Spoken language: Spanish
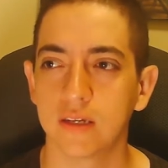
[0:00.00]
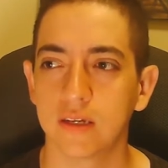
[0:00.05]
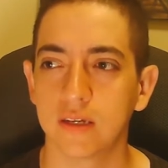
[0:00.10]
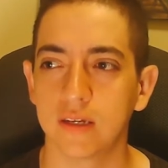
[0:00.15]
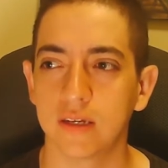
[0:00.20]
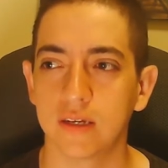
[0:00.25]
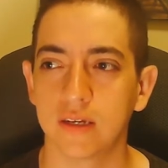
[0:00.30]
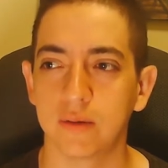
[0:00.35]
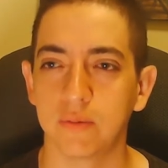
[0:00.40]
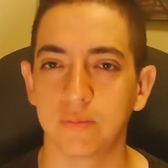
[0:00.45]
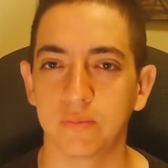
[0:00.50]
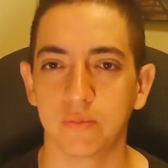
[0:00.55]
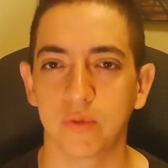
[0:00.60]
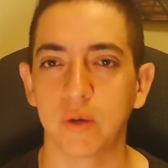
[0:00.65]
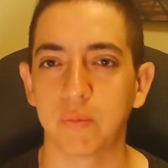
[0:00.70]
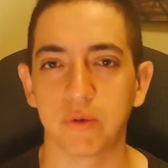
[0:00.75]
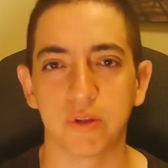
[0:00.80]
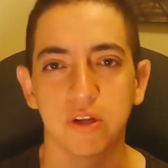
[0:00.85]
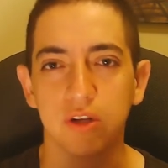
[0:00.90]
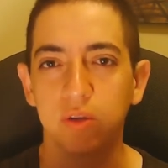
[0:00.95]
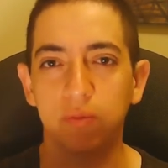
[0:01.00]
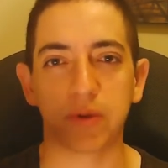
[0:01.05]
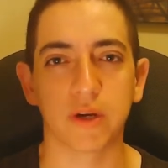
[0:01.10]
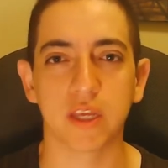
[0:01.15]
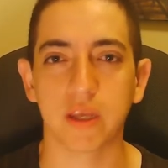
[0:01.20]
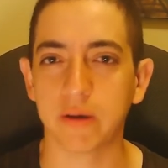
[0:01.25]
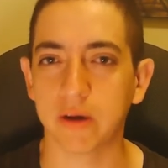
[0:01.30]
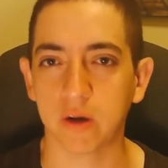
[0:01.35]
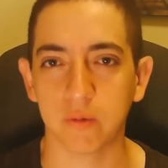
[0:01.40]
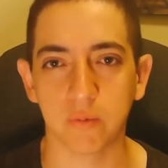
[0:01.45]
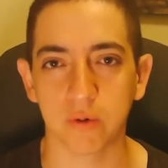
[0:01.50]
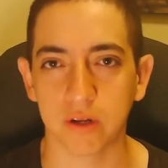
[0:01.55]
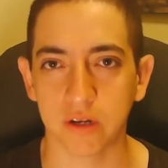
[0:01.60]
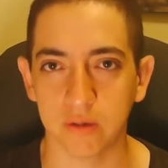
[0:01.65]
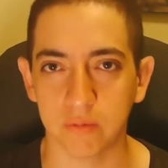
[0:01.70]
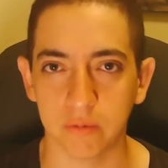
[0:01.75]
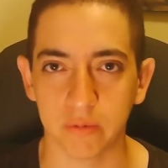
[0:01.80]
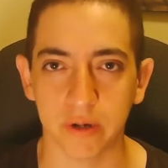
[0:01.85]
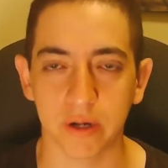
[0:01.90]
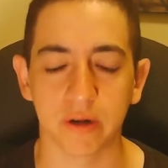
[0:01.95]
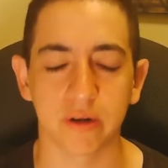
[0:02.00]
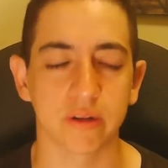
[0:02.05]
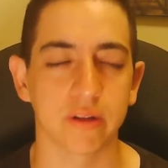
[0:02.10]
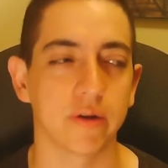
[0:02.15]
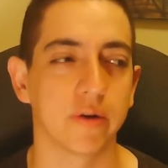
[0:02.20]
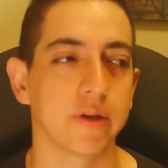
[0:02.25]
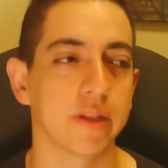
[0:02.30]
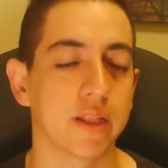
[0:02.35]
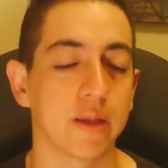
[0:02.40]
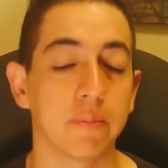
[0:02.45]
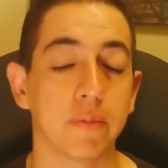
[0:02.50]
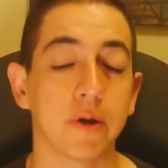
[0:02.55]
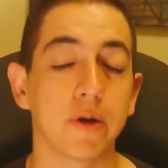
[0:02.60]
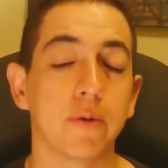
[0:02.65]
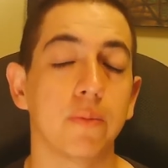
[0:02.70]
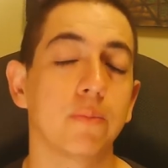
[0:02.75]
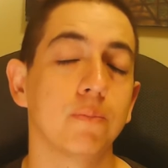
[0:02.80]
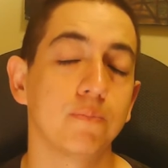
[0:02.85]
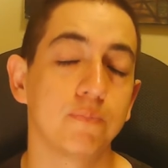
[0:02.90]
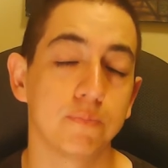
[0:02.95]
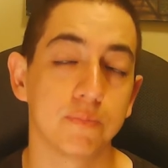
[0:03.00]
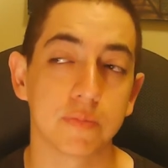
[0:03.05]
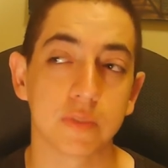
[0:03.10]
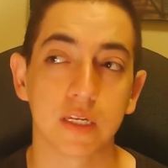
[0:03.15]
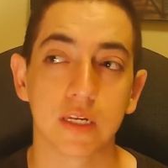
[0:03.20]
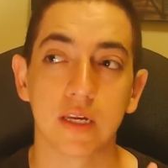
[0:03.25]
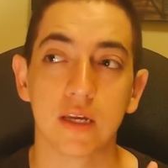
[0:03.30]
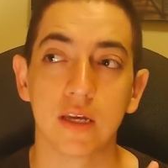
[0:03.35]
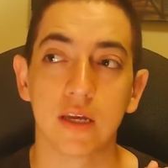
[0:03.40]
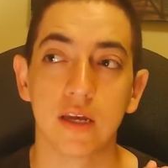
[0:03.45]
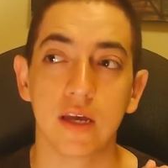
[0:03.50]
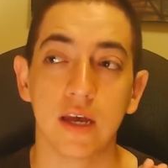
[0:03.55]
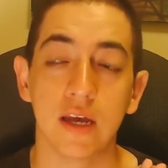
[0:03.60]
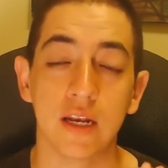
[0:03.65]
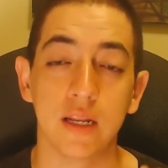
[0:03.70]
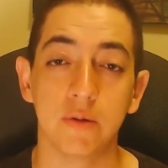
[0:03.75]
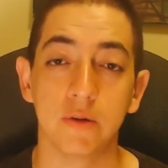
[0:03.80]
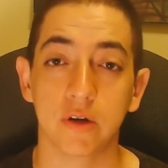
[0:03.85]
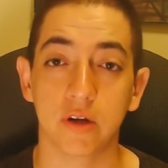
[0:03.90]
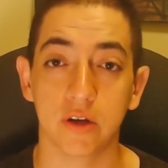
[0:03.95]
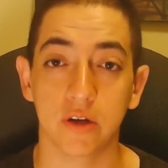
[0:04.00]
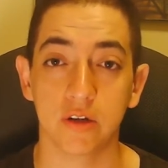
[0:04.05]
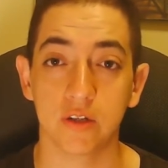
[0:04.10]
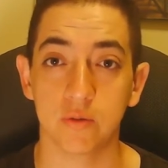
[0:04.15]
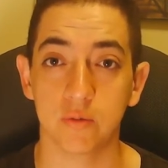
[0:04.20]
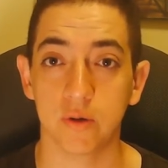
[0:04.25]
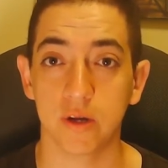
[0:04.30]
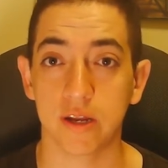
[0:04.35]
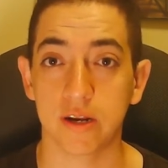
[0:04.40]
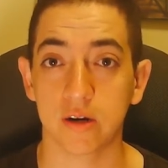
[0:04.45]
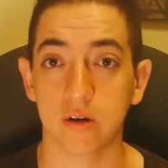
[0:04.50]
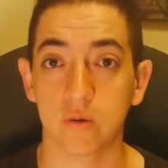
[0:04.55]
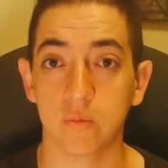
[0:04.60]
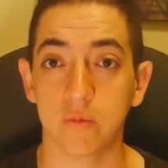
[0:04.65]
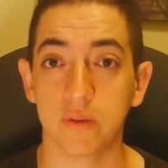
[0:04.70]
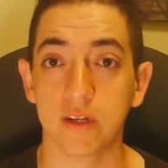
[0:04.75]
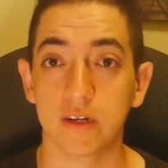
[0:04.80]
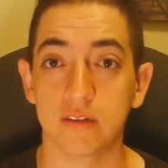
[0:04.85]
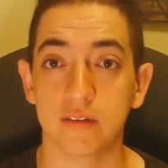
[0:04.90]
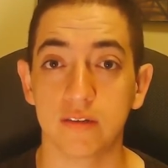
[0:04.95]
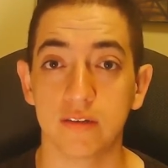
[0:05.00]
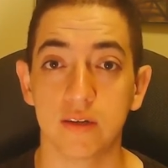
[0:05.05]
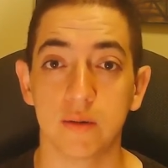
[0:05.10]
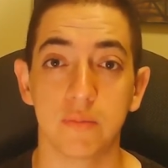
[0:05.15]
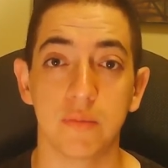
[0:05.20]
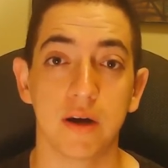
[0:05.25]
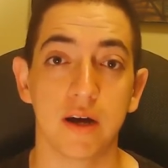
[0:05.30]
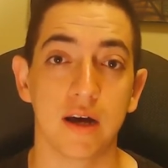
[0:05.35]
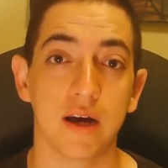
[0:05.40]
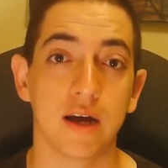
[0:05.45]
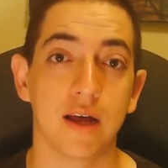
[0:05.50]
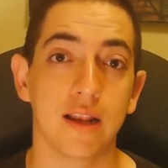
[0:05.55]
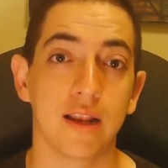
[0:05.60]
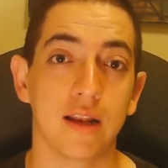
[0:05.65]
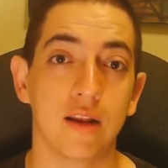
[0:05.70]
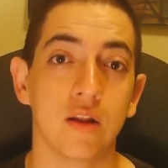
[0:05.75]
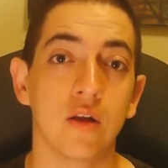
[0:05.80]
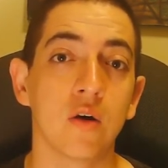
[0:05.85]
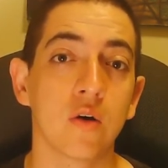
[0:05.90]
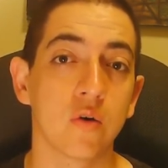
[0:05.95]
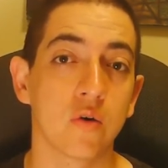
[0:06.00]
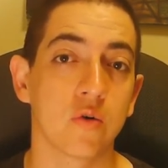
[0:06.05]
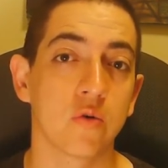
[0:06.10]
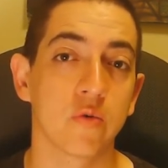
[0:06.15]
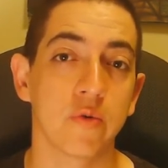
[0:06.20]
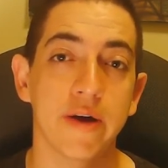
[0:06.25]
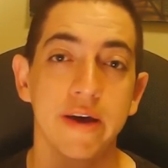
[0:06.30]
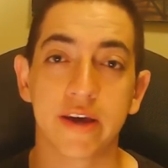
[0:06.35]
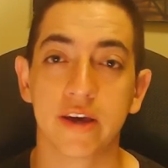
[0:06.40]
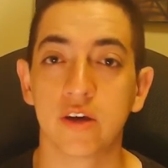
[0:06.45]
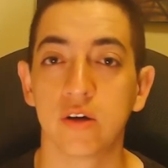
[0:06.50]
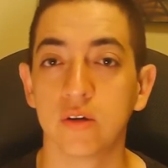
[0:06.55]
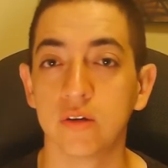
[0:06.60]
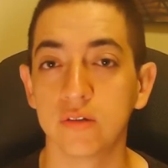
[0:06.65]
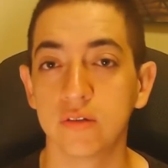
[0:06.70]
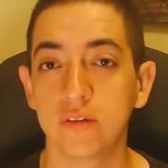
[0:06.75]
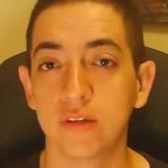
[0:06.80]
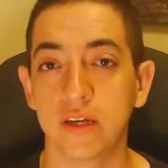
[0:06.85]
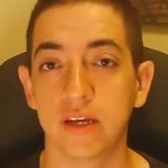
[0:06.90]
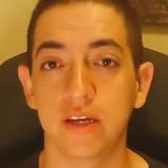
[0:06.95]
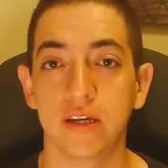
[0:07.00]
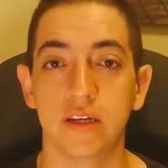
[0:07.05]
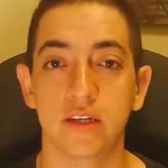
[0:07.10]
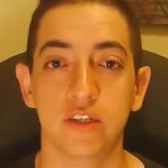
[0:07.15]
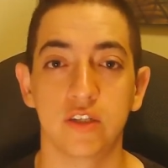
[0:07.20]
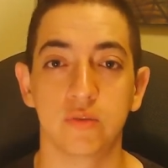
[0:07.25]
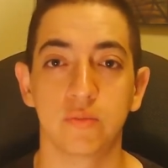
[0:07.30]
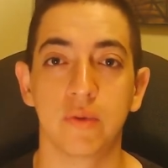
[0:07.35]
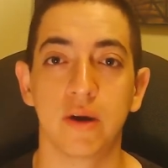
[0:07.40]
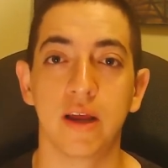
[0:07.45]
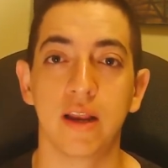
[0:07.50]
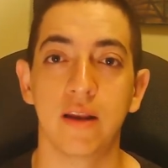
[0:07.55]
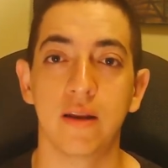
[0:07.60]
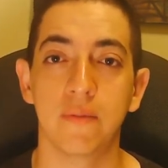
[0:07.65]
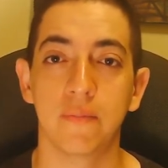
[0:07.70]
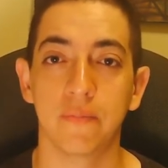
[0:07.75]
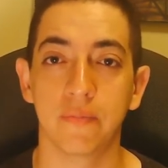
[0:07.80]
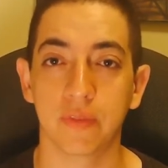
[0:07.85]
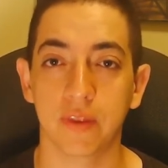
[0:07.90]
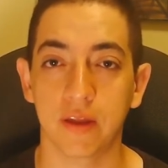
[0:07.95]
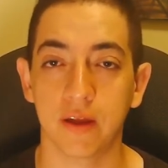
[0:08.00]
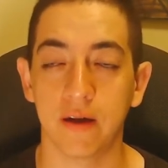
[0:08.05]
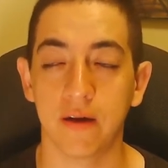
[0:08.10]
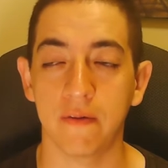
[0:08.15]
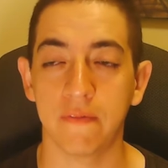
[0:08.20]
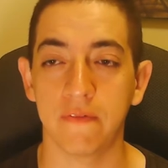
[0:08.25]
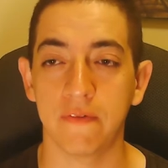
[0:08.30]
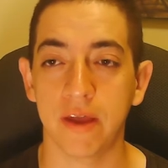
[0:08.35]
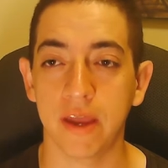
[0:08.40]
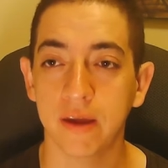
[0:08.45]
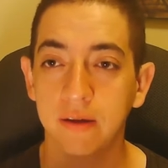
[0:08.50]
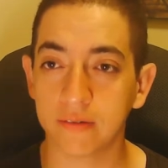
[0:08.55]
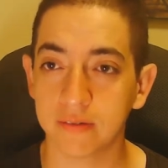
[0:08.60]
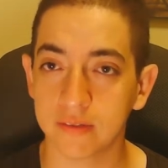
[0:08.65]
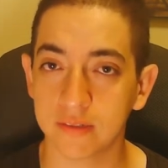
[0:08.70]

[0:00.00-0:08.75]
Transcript: Eh, voy a poner el nombre aquí abajo porque no me voy a acordar ahorita, pero el libro que yo les voy a recomendar se llama A Long Way Gone de Ishmael ah, B